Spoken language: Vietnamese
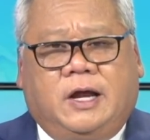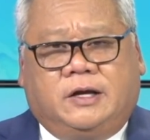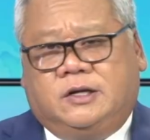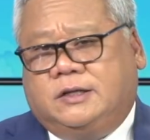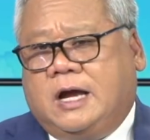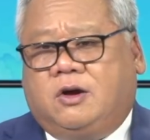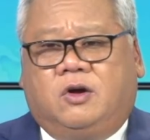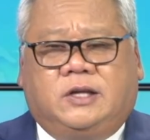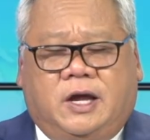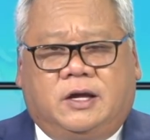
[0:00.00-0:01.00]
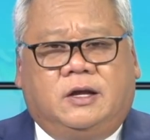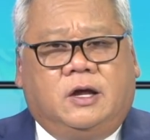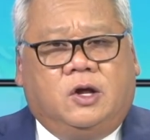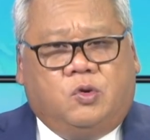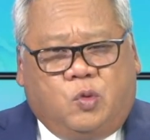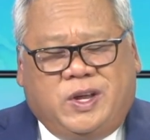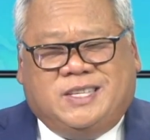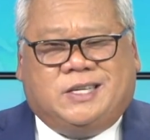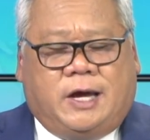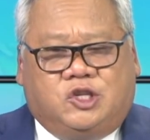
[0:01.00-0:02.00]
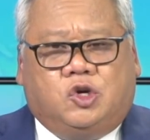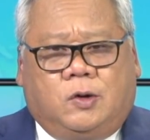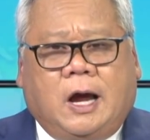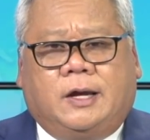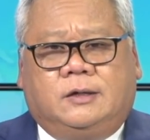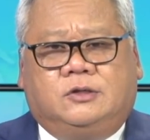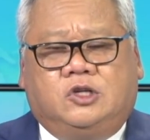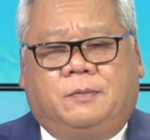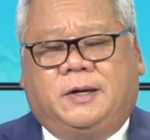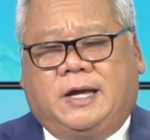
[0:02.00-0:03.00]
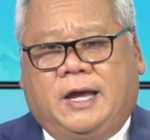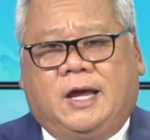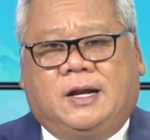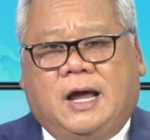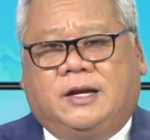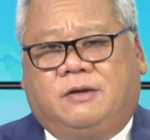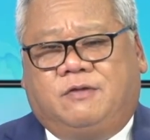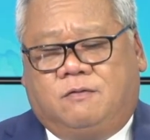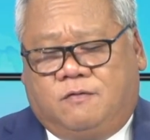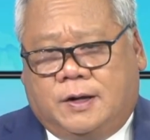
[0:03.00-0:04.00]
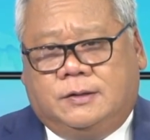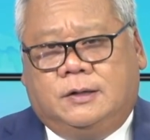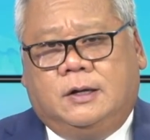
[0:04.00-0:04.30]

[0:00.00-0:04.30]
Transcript: để người ta có thể reschedule lại, cho mình cái hẹn lại để phỏng vấn.